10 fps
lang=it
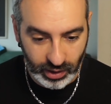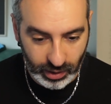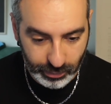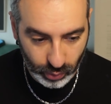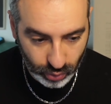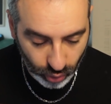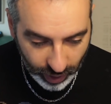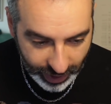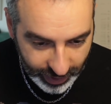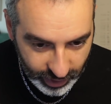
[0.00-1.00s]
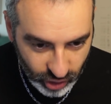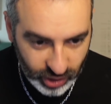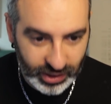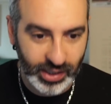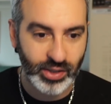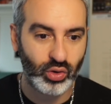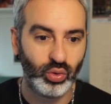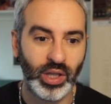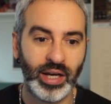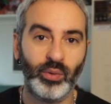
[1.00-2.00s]
il punto è cercare di
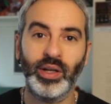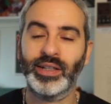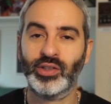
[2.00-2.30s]
studiare quelle